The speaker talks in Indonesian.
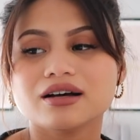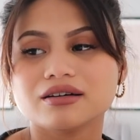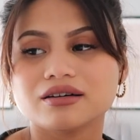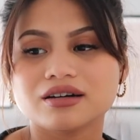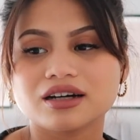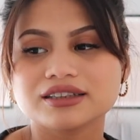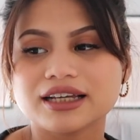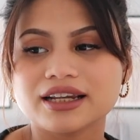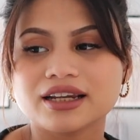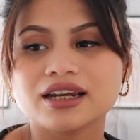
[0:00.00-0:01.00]
uh,
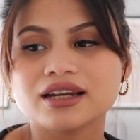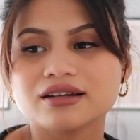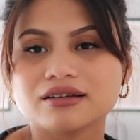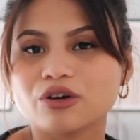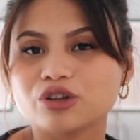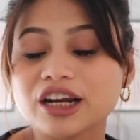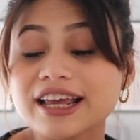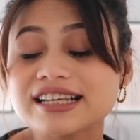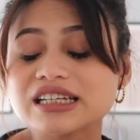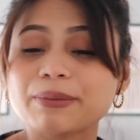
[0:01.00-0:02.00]
ngerjain
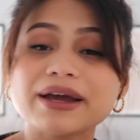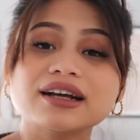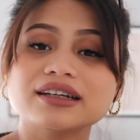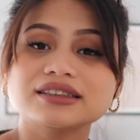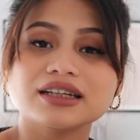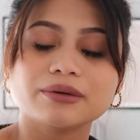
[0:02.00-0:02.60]
laundry, siapa yang